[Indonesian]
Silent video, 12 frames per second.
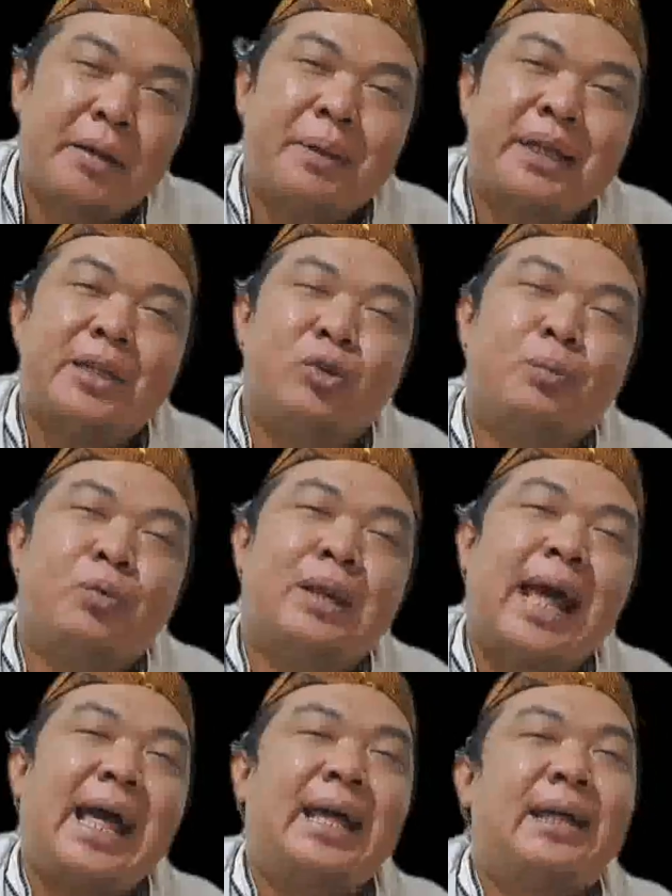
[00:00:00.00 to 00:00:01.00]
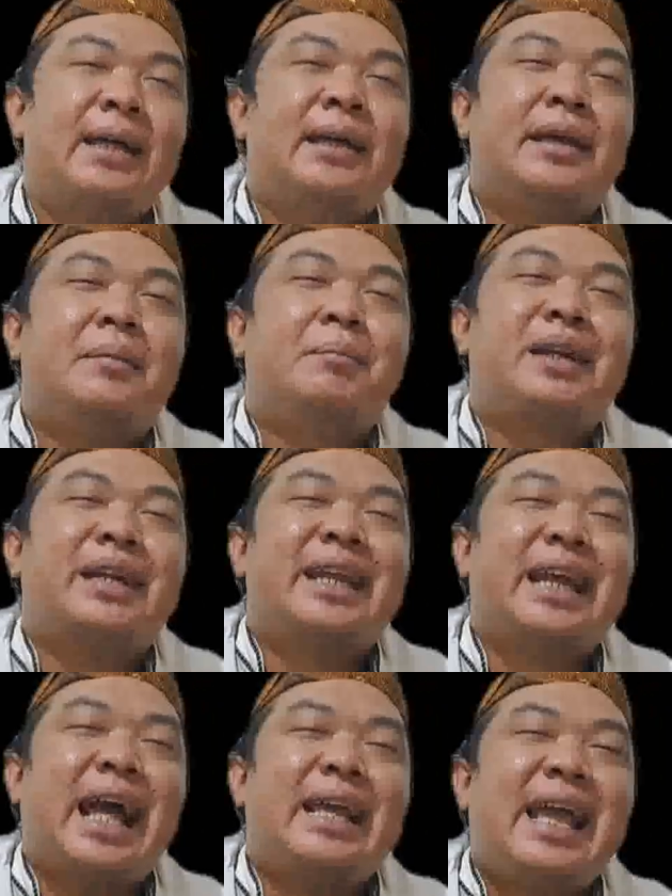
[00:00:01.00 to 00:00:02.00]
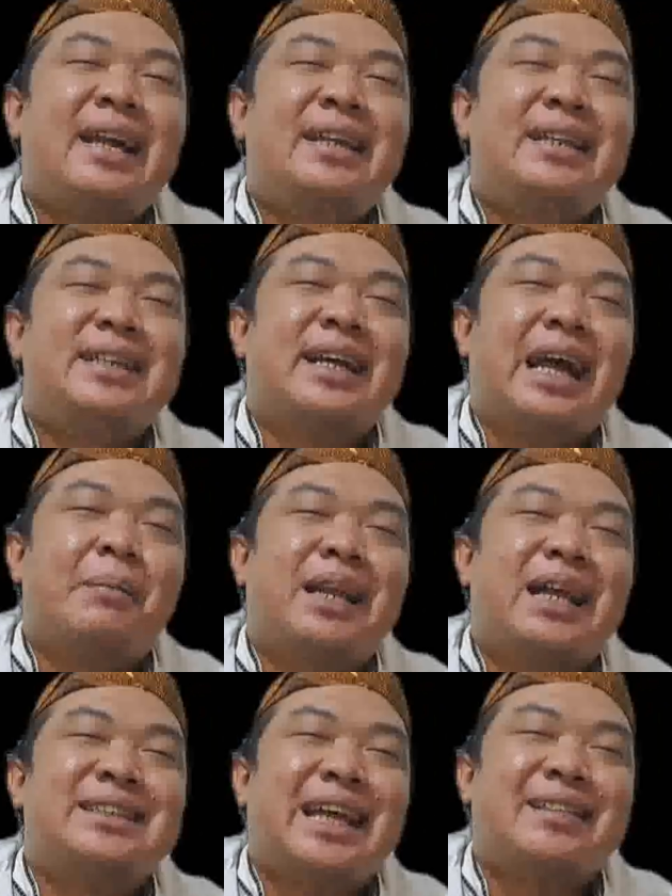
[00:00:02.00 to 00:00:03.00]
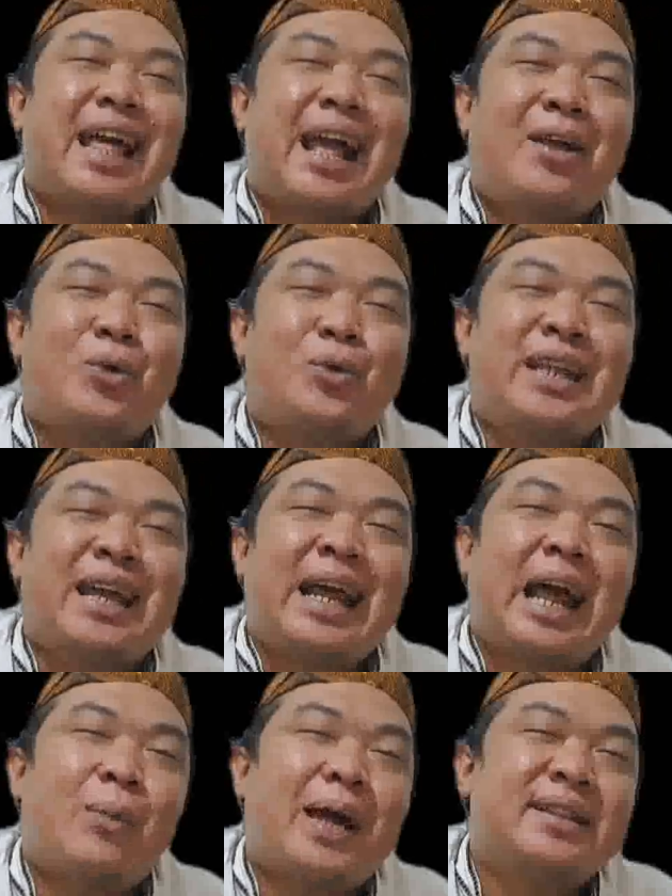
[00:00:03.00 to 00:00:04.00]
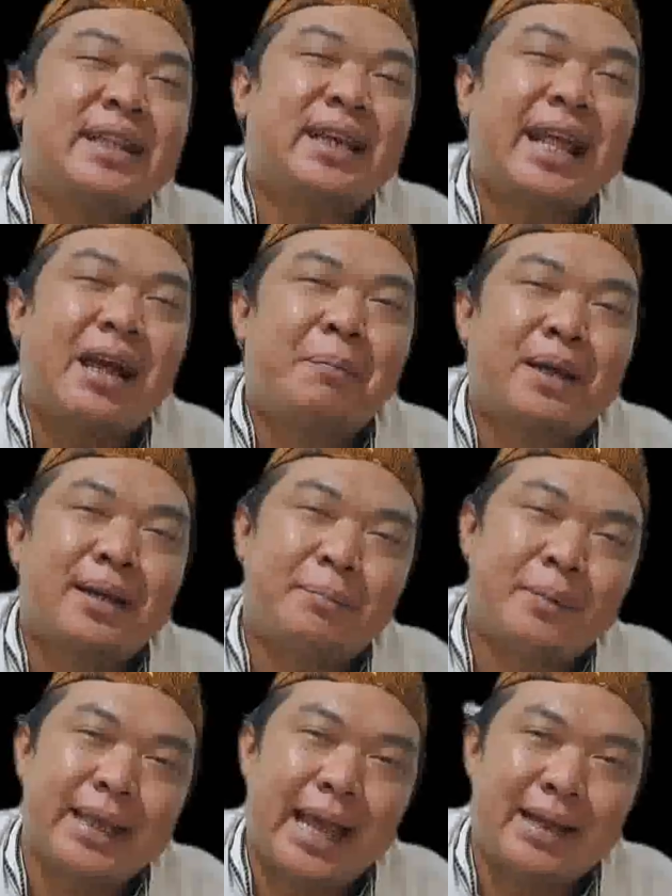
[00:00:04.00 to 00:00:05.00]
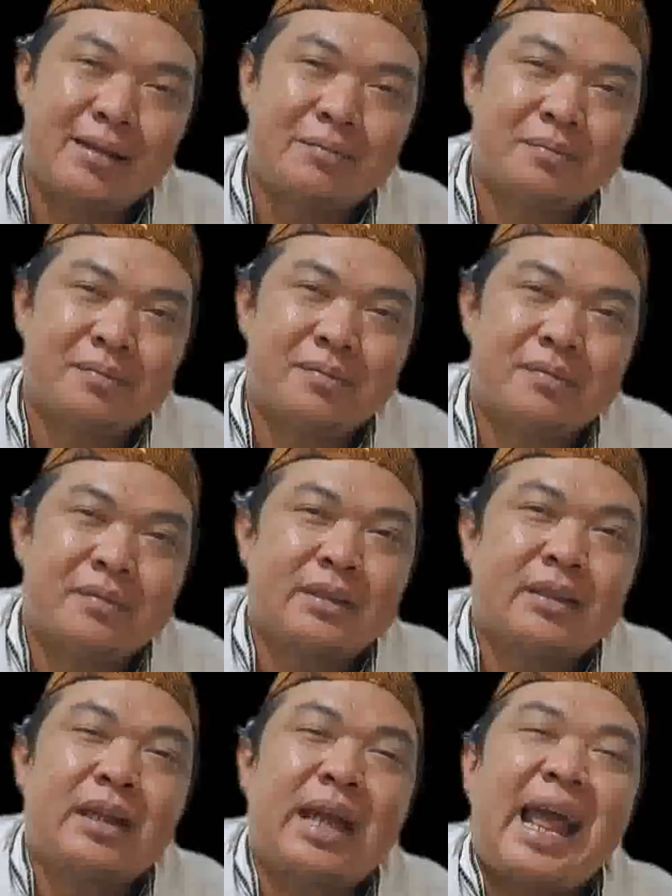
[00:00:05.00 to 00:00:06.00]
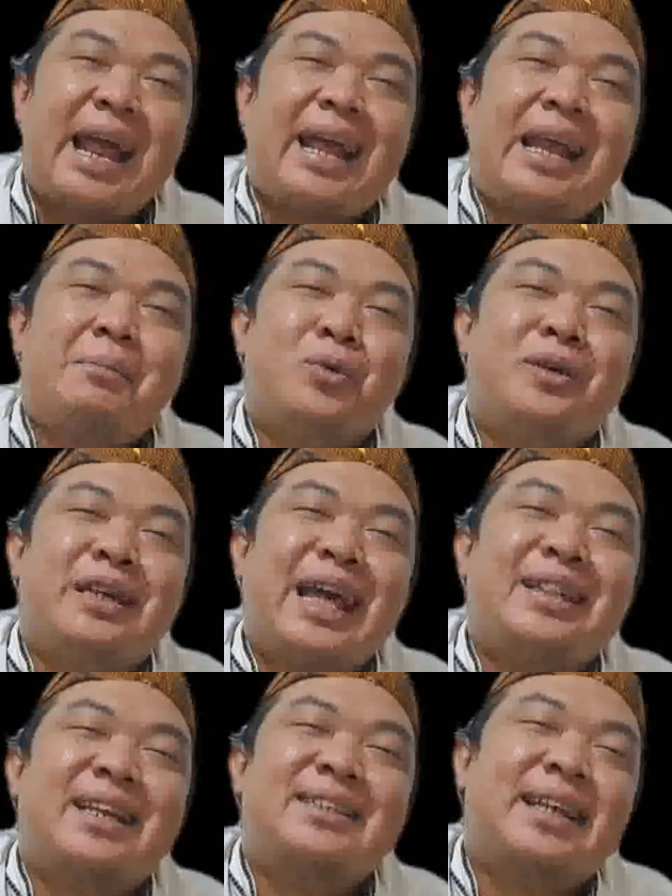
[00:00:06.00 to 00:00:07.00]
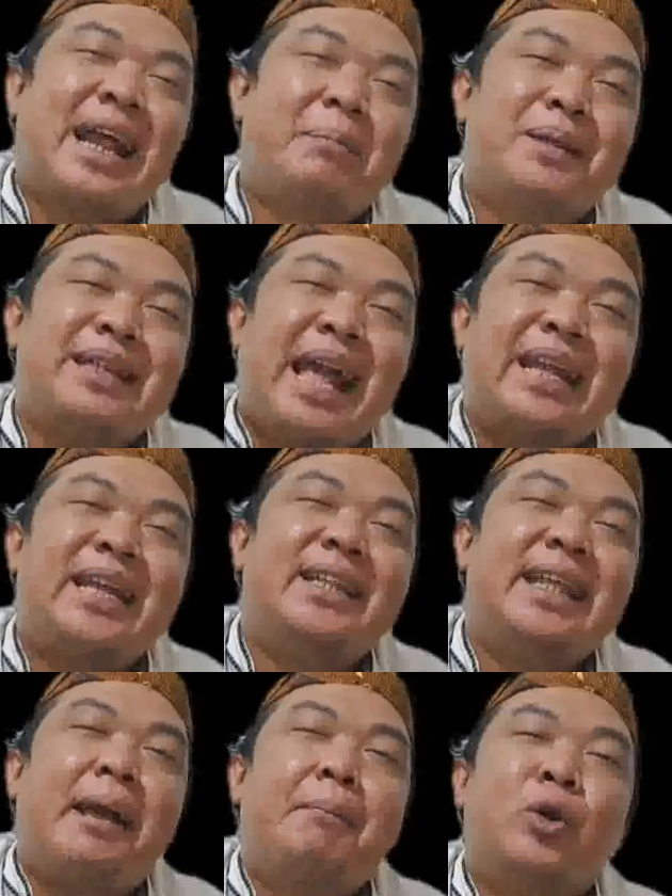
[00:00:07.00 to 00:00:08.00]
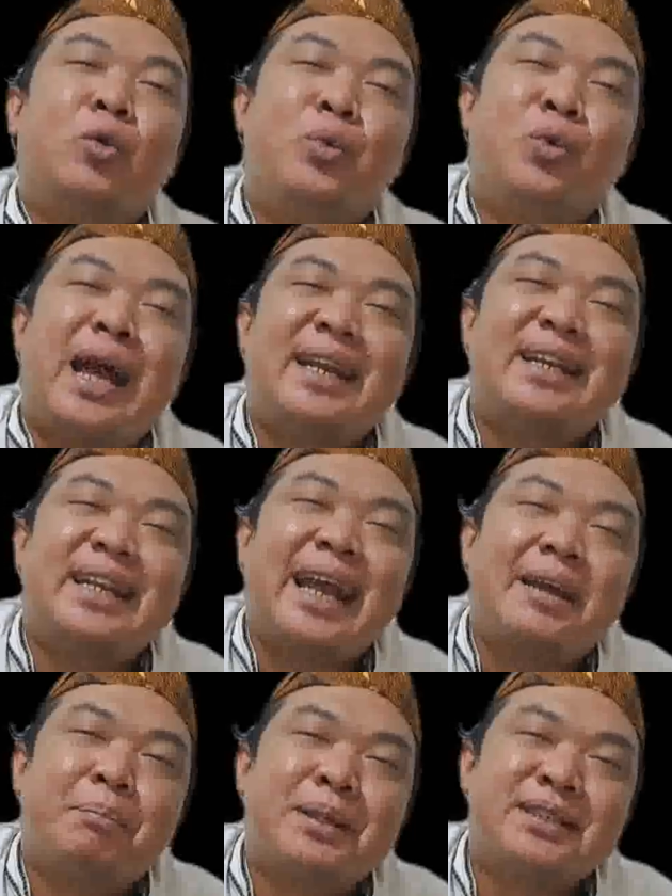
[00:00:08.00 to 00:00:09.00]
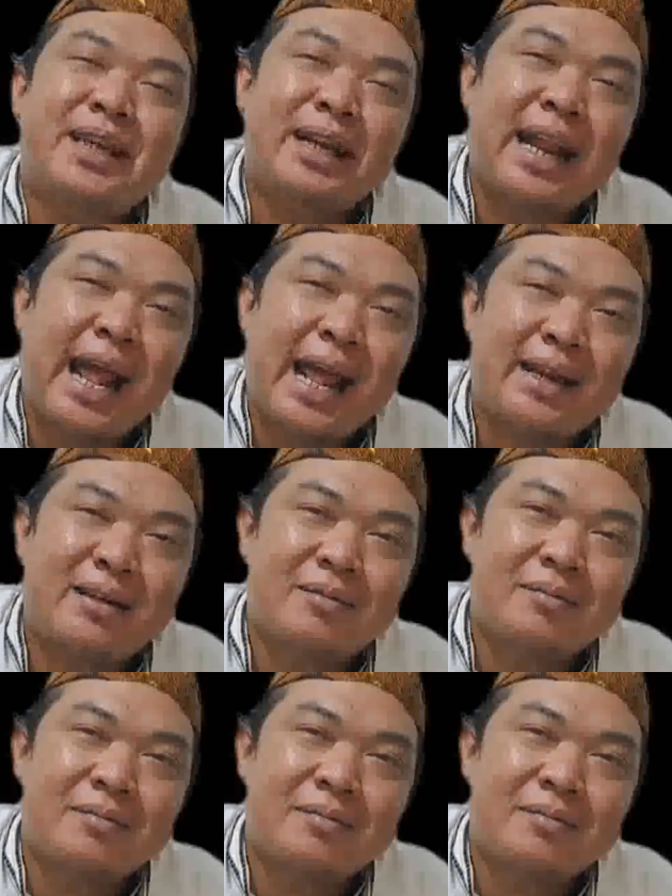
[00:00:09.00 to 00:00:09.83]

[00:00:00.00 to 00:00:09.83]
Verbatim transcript: Begitu pula, mereka yang dicekam rasa takut dan khawatir yang berlebihan akan mudah terserang penyakit yang berhubungan dengan pencernaan.